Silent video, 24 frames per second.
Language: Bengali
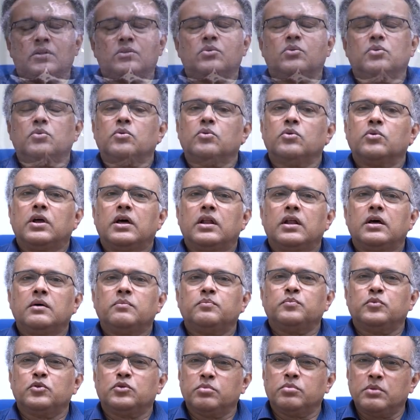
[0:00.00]
তো ওনারা
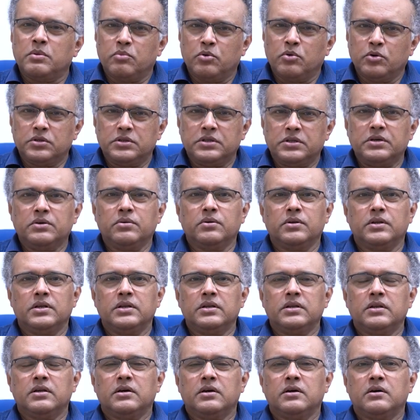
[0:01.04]
প্রথমে ভর্তি
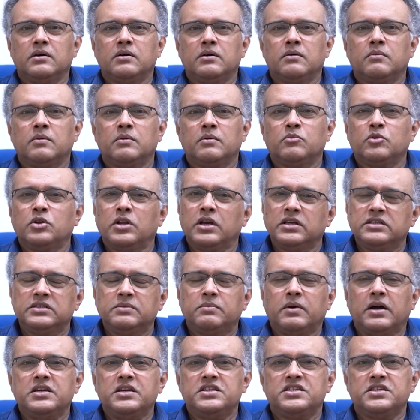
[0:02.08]
হলেন আমার মনে
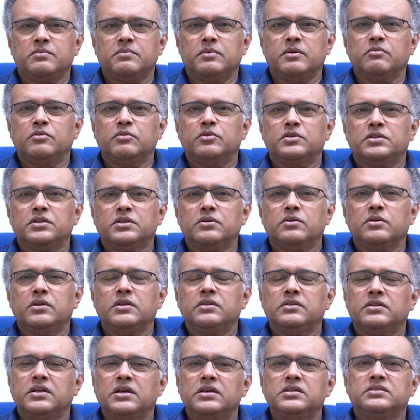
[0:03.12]
আছে বাইশে মে ভর্তি
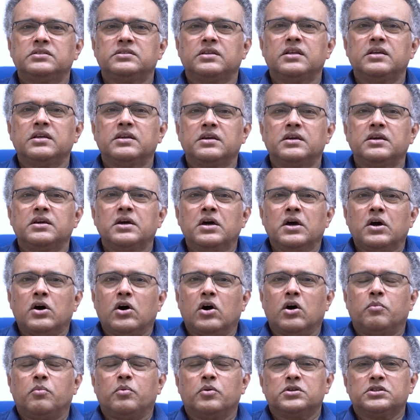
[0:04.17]
হলেন তেইশ তারিখে
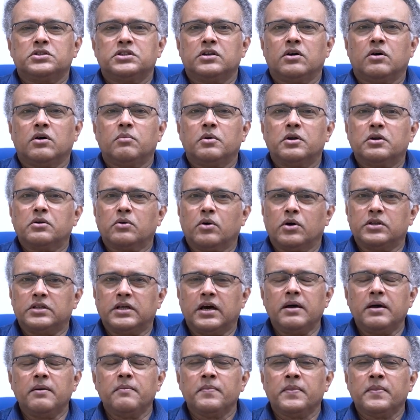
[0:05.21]
অপারেশন হবার
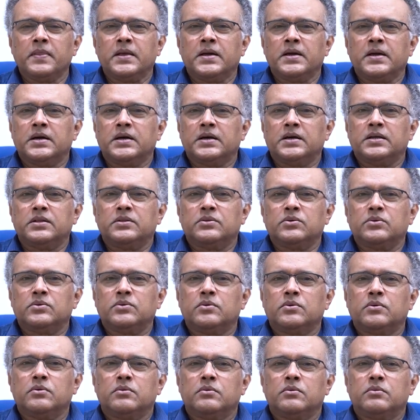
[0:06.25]
কথা তো
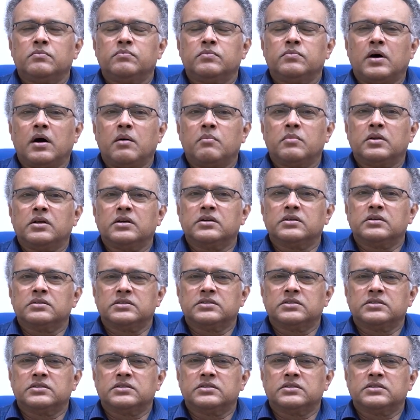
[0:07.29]
আমরা